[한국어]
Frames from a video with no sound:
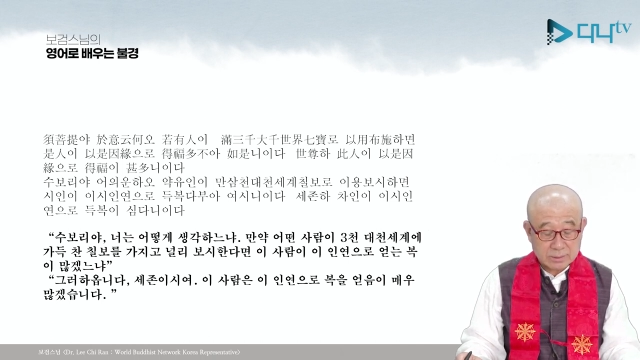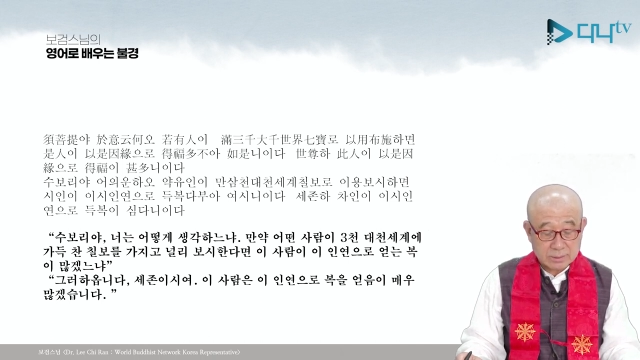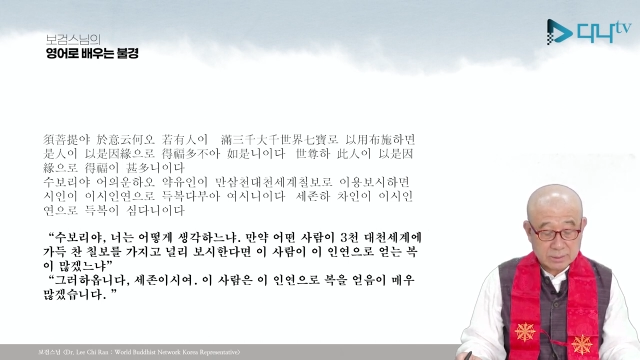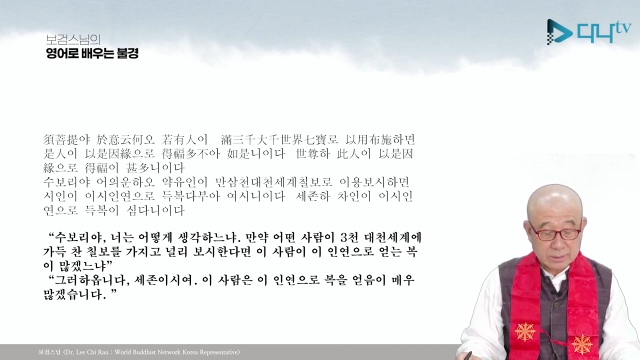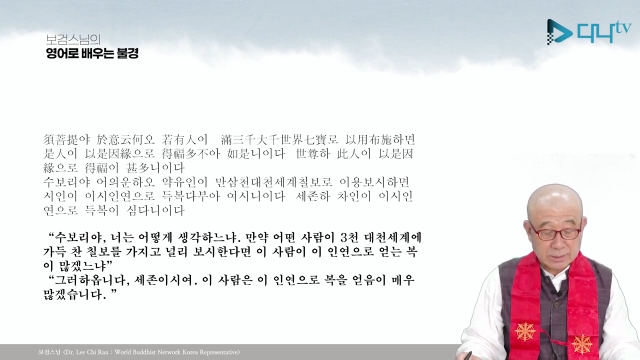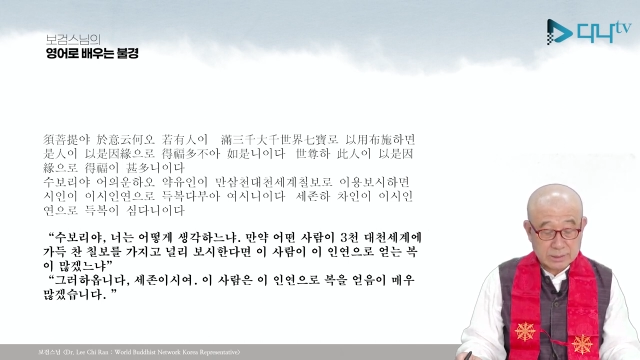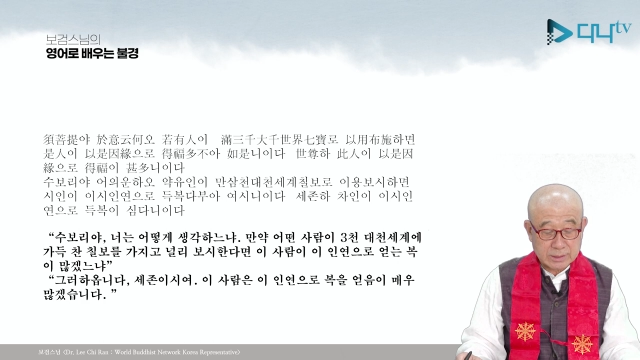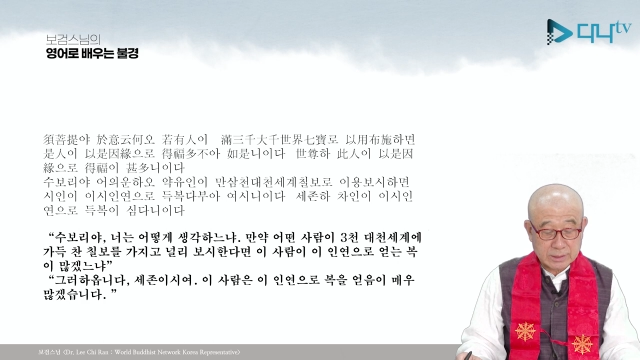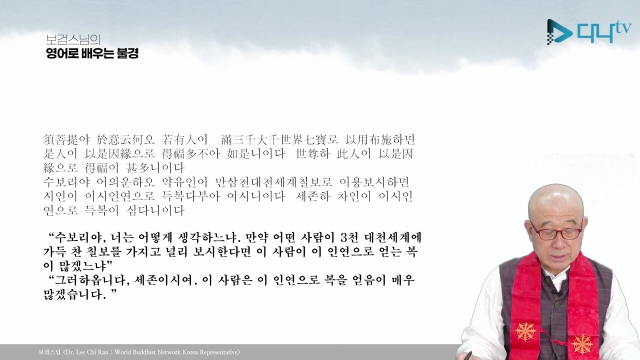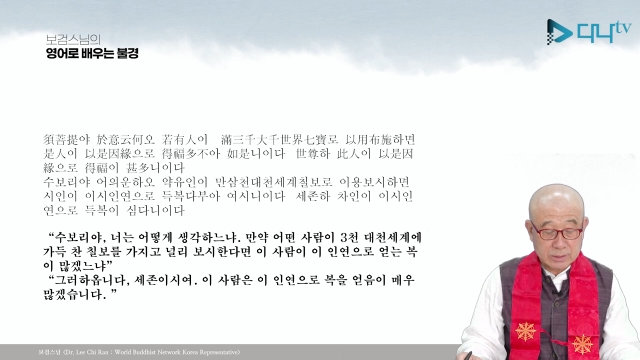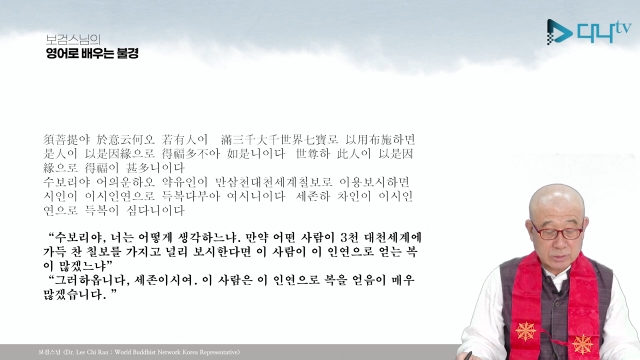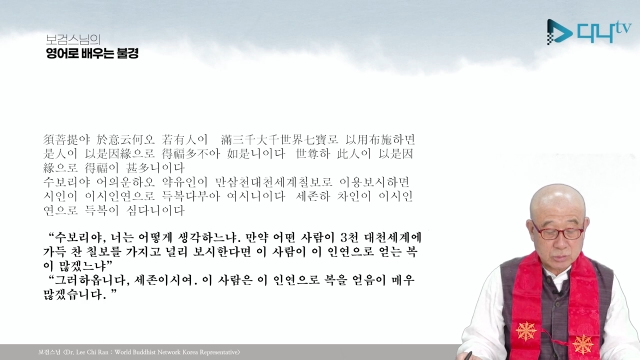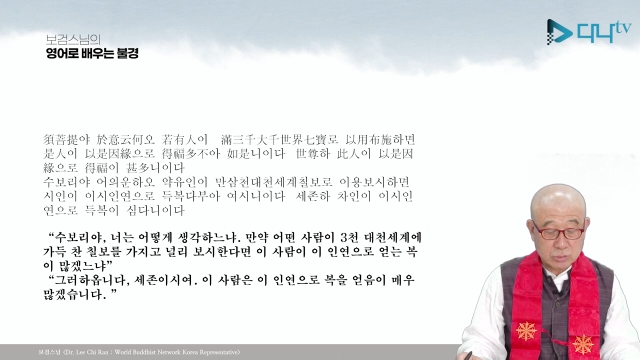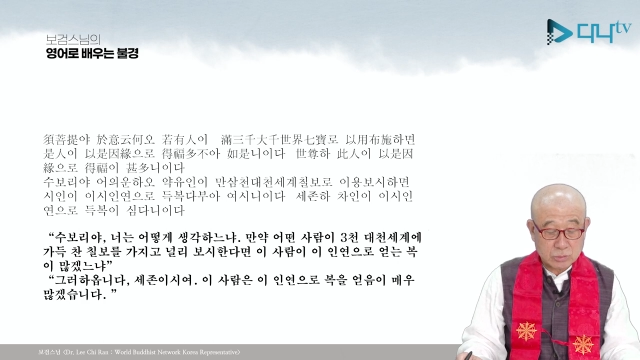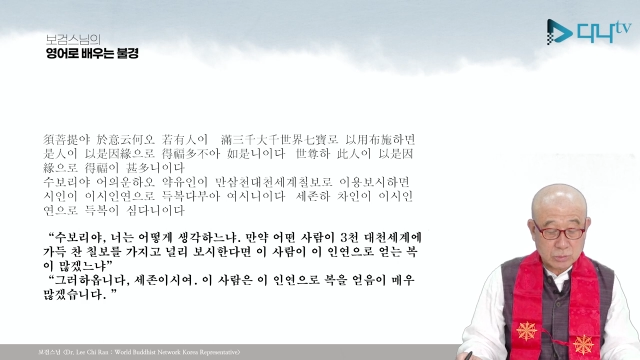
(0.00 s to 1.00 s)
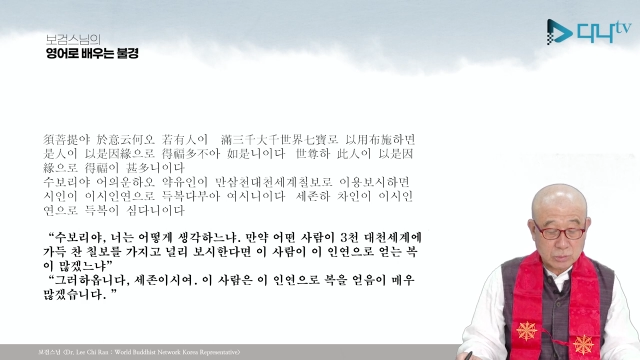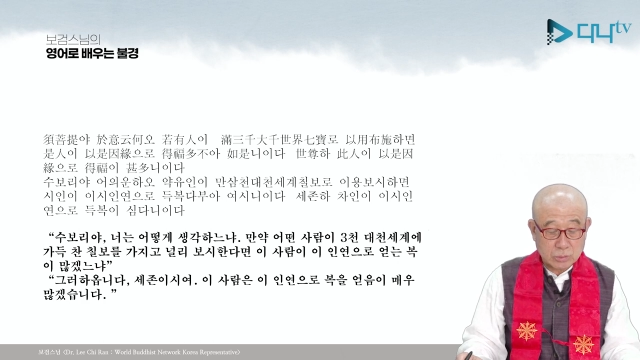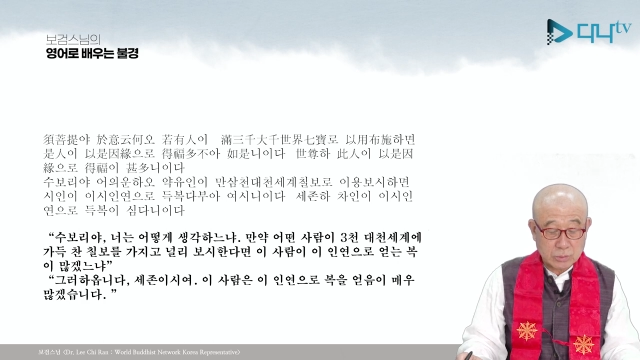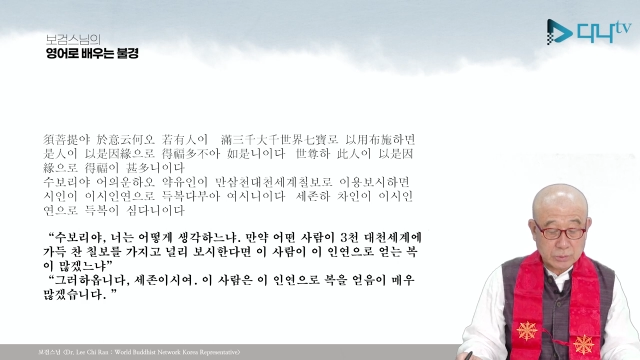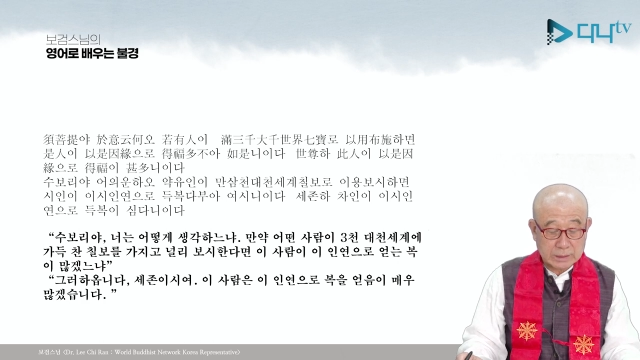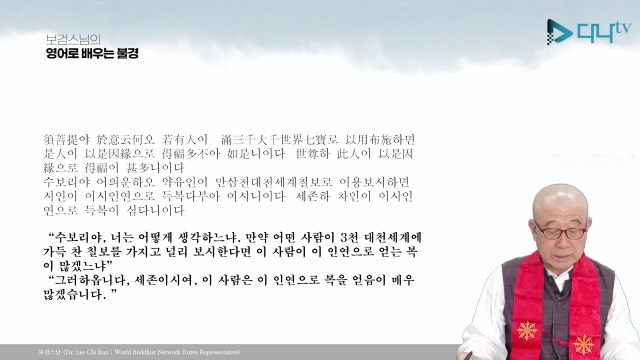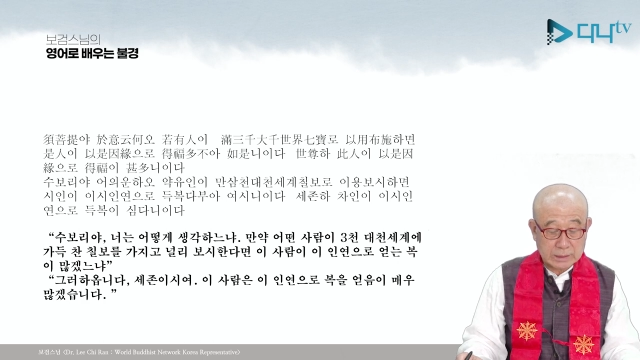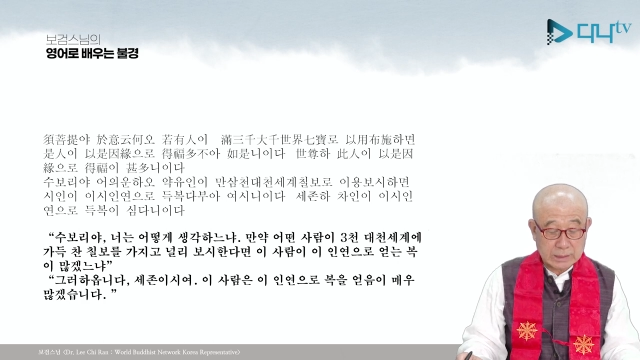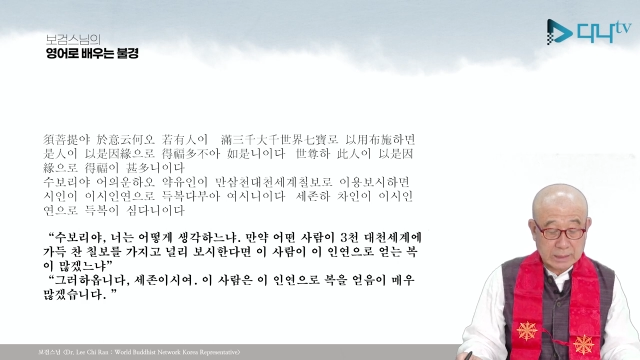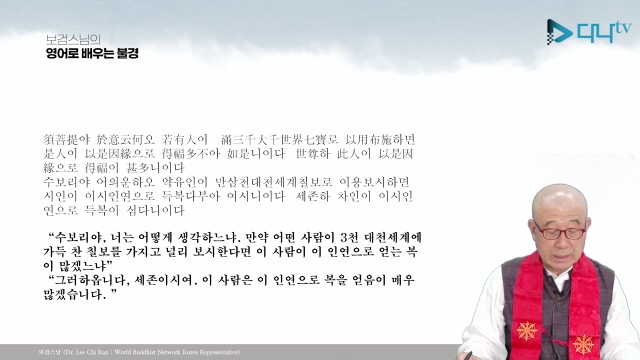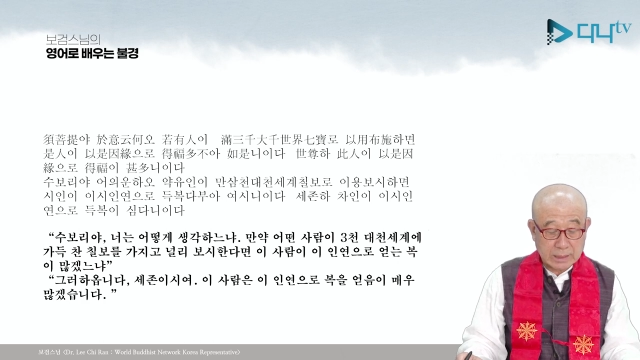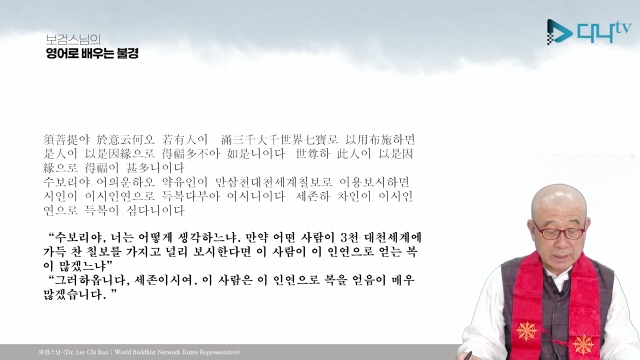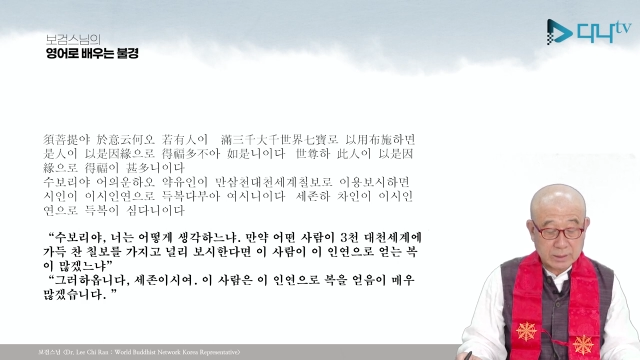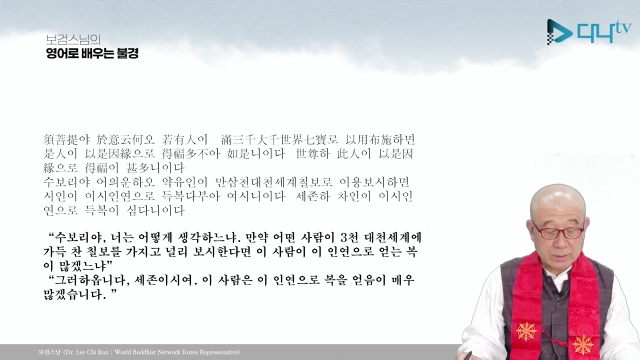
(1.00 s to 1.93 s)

그러니까 이제 수보리가